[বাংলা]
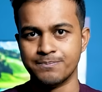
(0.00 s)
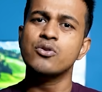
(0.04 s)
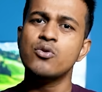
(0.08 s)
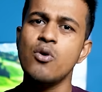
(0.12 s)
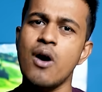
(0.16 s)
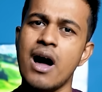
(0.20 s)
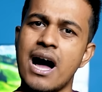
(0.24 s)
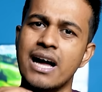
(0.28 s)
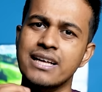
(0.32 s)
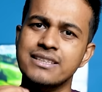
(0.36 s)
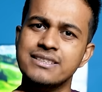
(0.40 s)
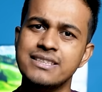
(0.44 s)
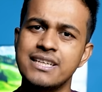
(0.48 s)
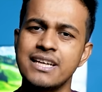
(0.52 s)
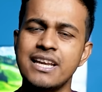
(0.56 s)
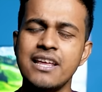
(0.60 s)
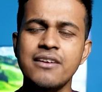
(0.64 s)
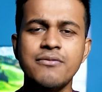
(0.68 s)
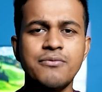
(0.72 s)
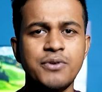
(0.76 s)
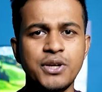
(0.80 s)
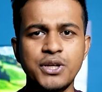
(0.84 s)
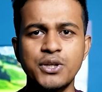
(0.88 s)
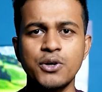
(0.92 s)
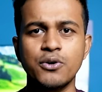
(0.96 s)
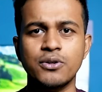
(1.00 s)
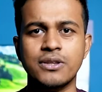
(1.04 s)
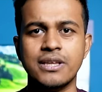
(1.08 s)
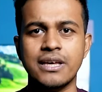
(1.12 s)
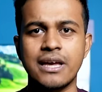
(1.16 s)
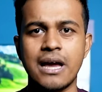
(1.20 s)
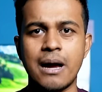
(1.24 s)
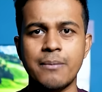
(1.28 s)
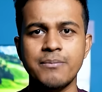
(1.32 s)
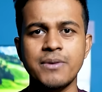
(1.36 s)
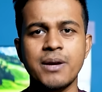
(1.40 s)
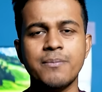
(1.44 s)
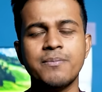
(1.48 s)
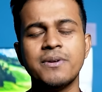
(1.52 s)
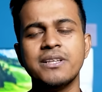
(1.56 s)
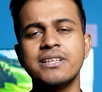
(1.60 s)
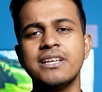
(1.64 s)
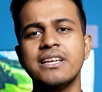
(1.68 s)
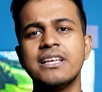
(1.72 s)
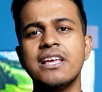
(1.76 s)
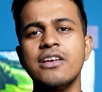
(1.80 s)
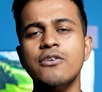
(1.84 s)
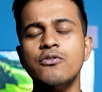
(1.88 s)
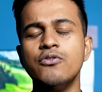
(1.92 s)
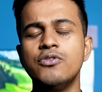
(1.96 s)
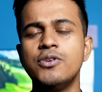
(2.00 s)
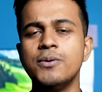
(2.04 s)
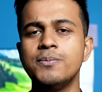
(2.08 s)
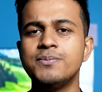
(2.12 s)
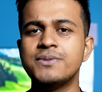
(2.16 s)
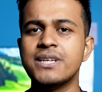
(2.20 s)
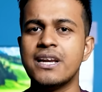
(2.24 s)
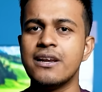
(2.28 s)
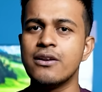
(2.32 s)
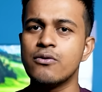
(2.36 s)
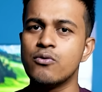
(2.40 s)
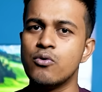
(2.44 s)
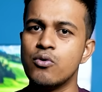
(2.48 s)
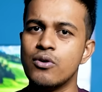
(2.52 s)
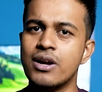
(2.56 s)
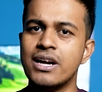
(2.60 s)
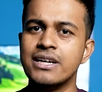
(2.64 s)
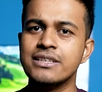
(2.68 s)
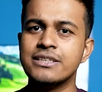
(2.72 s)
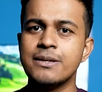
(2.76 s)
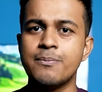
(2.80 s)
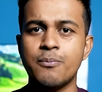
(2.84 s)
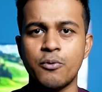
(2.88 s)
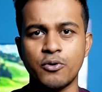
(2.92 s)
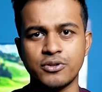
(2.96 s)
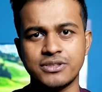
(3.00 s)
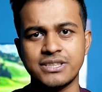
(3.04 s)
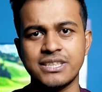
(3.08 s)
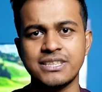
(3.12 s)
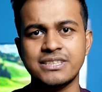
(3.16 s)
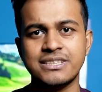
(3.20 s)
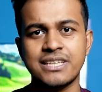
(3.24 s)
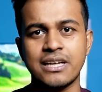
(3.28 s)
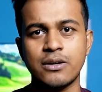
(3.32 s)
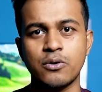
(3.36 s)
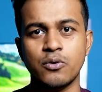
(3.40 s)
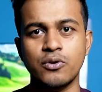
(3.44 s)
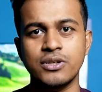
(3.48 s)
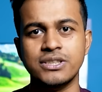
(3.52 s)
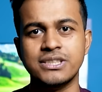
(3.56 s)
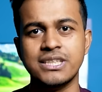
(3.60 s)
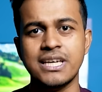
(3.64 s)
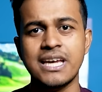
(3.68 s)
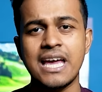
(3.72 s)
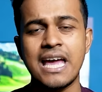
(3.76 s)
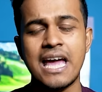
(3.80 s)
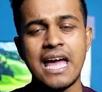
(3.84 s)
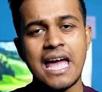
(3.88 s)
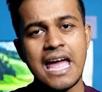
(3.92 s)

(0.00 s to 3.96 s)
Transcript: তো আজকের এই ভিডিওতে আমি আপনাদেরকে ইউটিউব চ্যানেল খোলার যে প্রসেসটা রয়েছে